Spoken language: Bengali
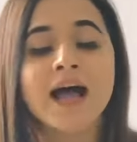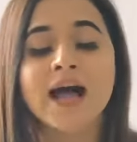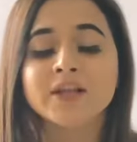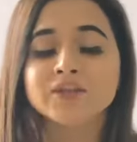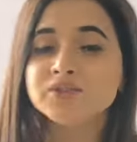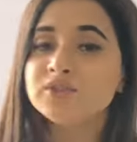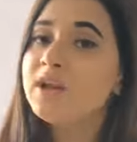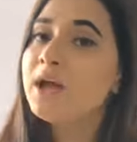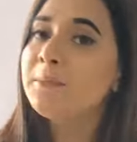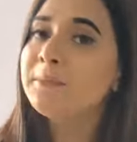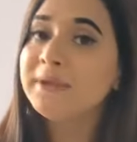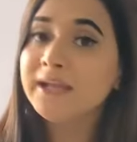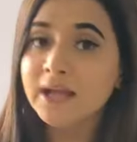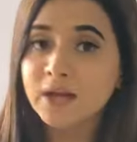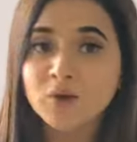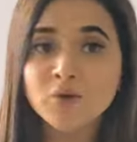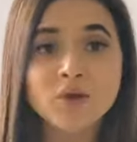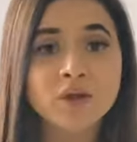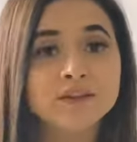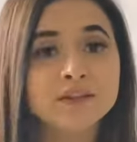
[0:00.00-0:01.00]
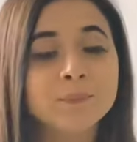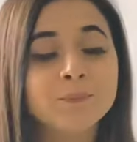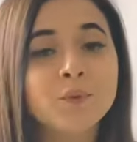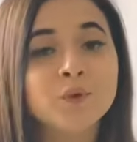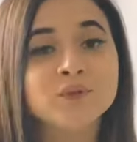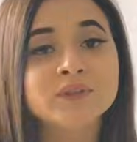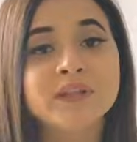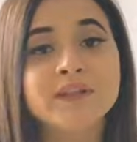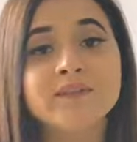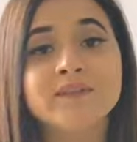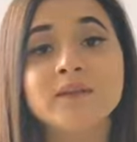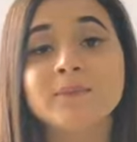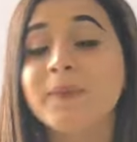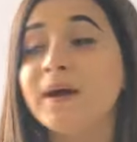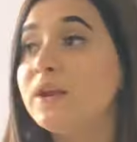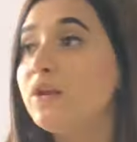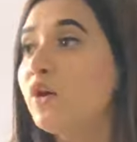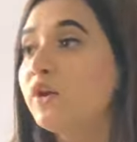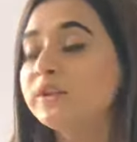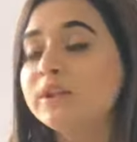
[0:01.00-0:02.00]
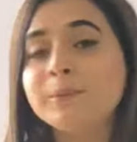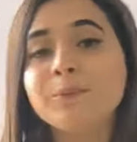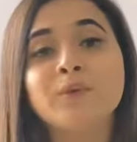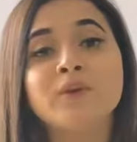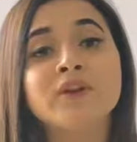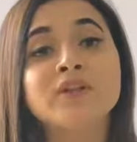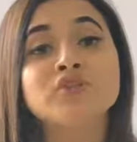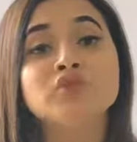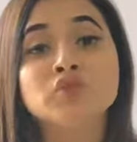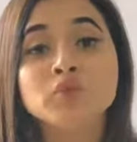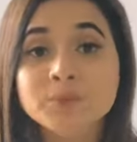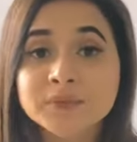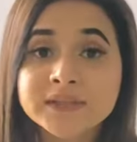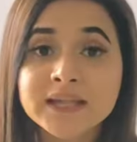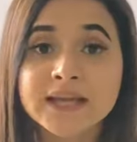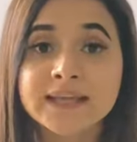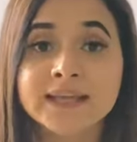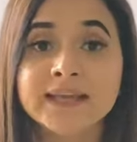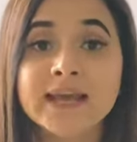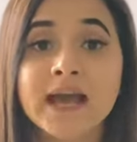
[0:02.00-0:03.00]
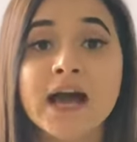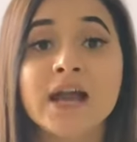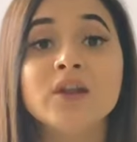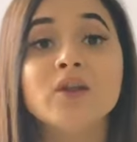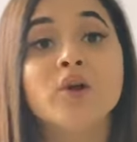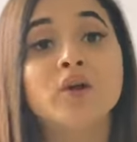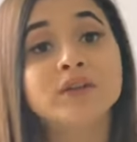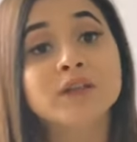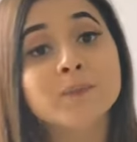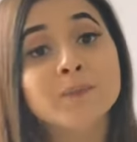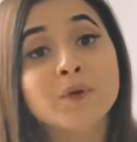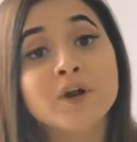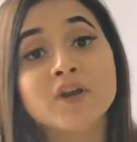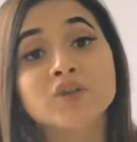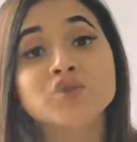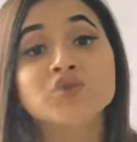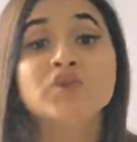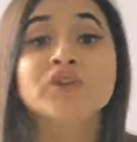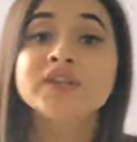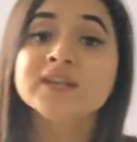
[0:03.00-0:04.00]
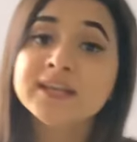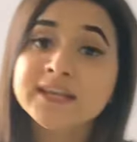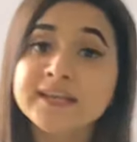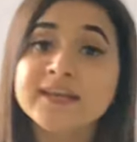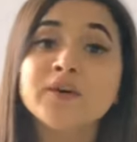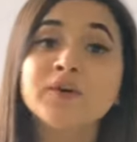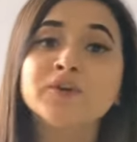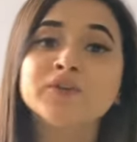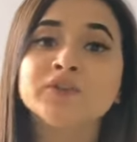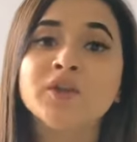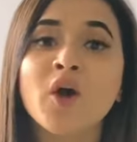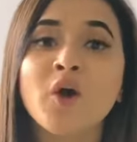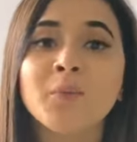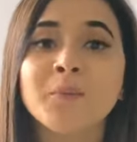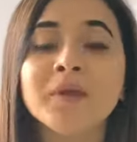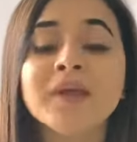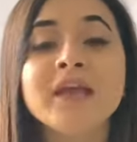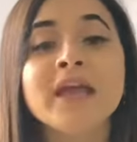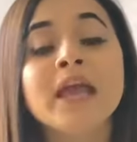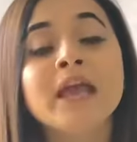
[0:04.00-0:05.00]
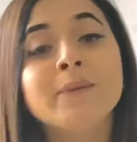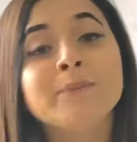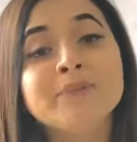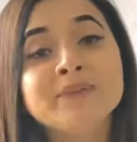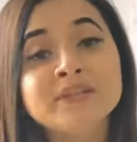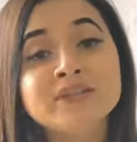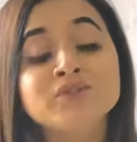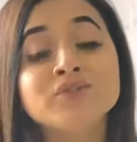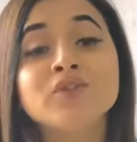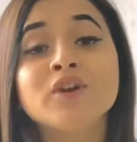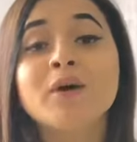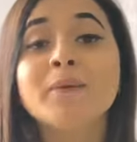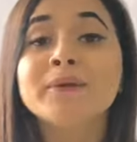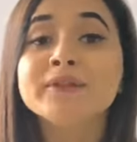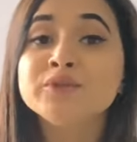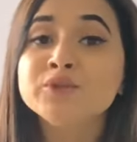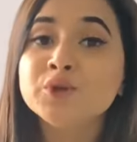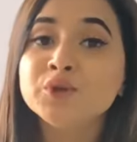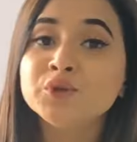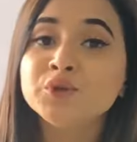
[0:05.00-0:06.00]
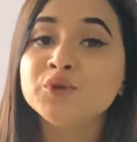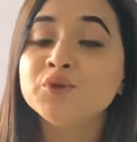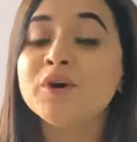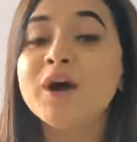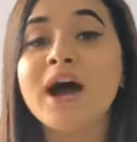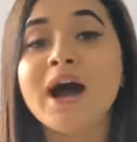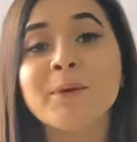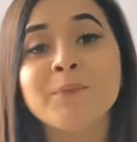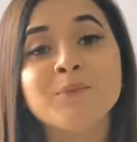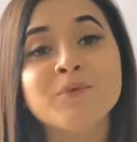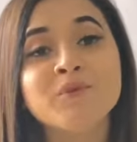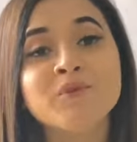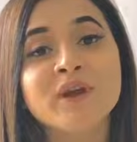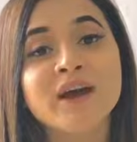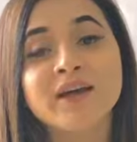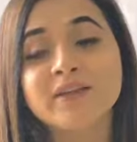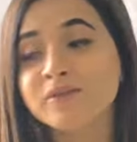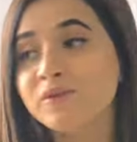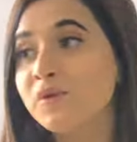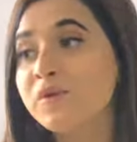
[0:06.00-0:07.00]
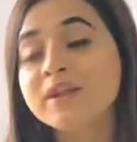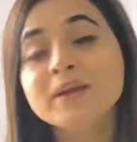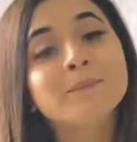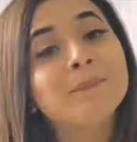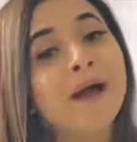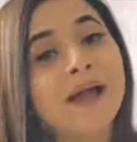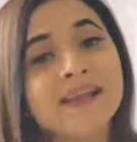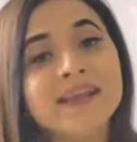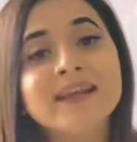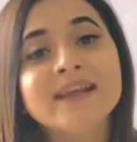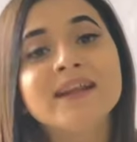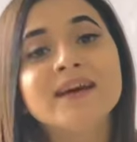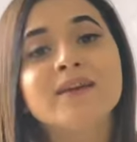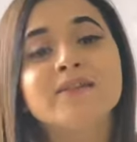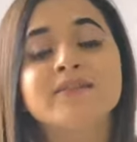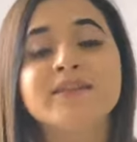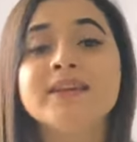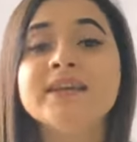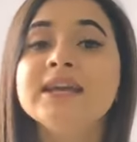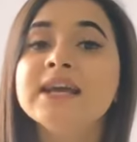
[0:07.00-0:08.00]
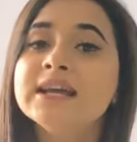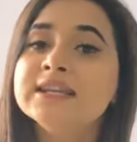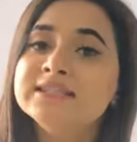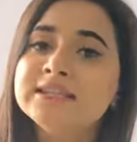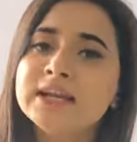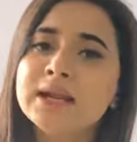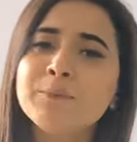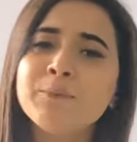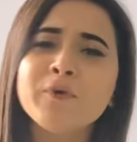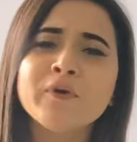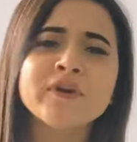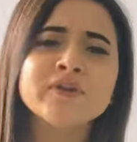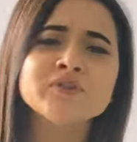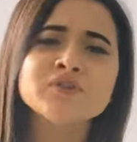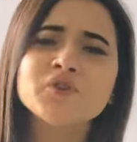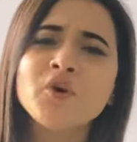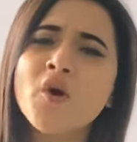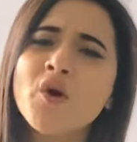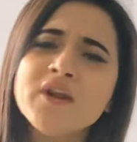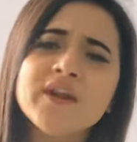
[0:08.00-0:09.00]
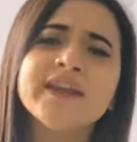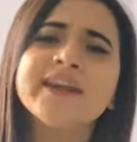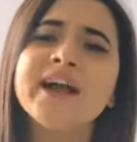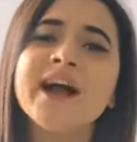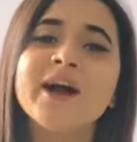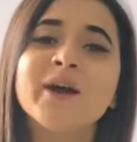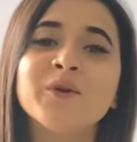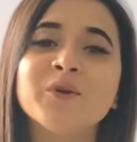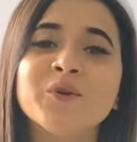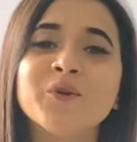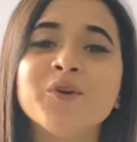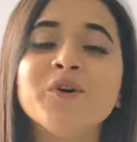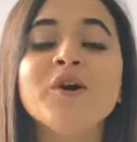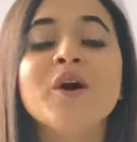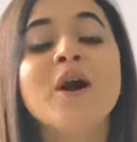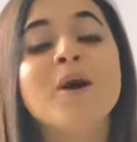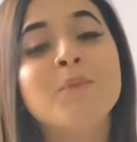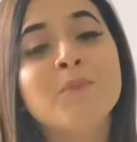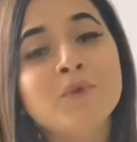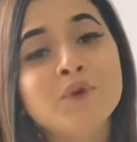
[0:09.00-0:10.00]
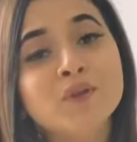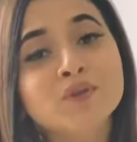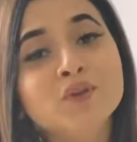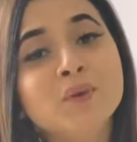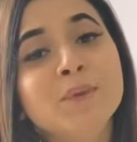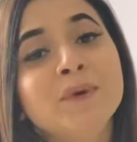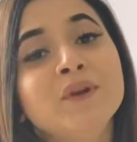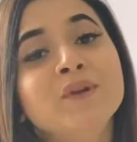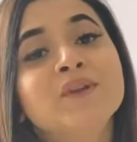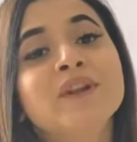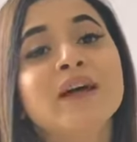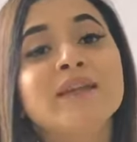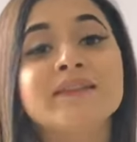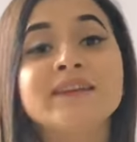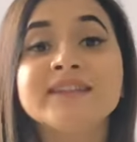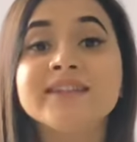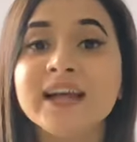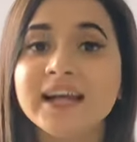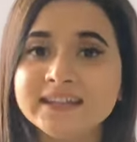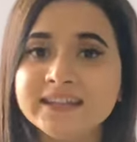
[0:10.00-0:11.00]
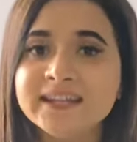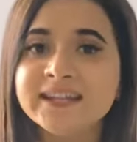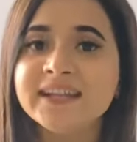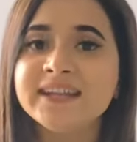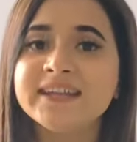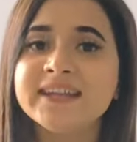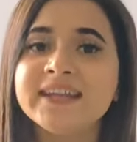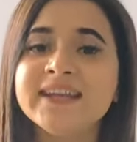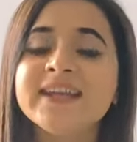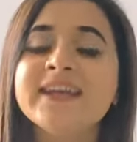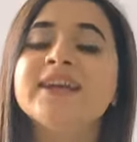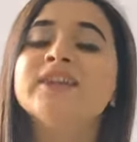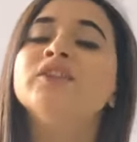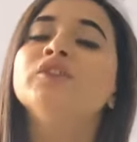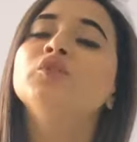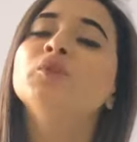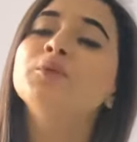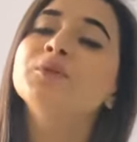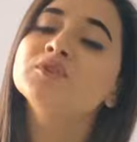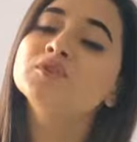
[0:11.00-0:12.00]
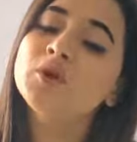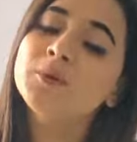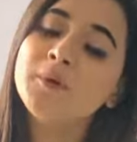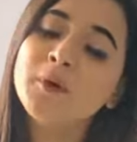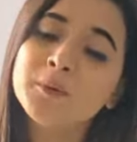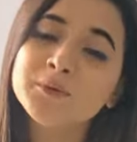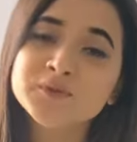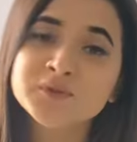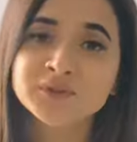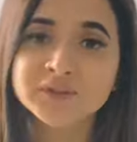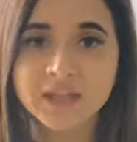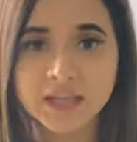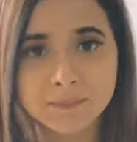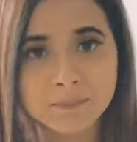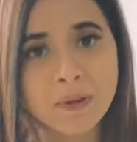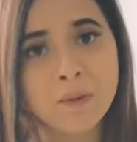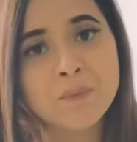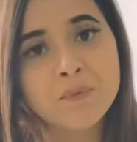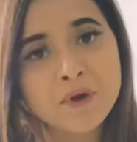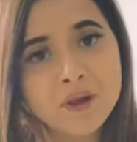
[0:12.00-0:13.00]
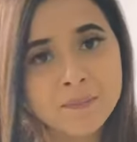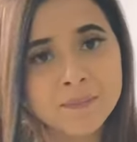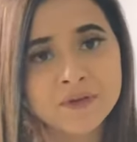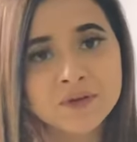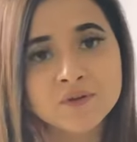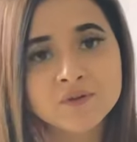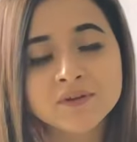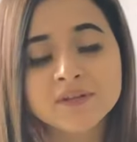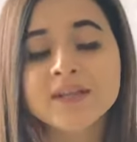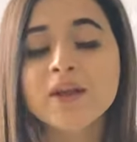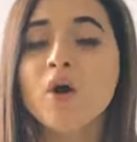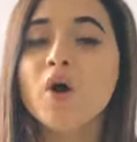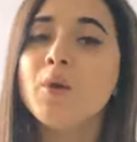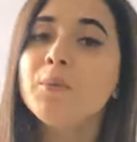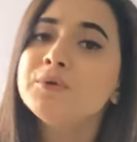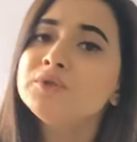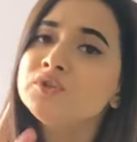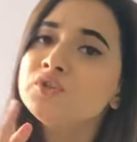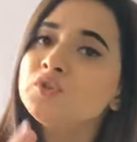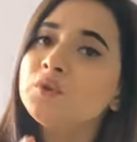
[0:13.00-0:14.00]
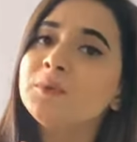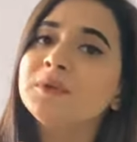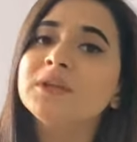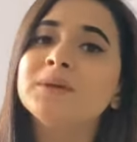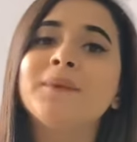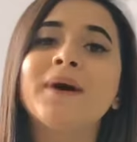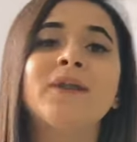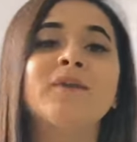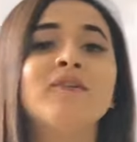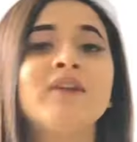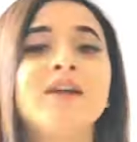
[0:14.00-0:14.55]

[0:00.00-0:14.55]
আসলে আমি কেন লতে পড়তেছি বা লতে পড়লে সুবিধা কি আর লতে পড়ার জন্য কি কি করতে হবে বিশেষ করে আমার ছোট্ট আকুরা আছে অনেক ভাইয়ারা আছে যারা পড়ার জন্য অনেক আগ্রহ মূলত ভিডিওটা আজকে তাদেরকে নিয়ে তো তোমরা সবাই অবশ্যই দেখবা পুরো ভিডিওটি অবশ্যই তোমাদের ভালো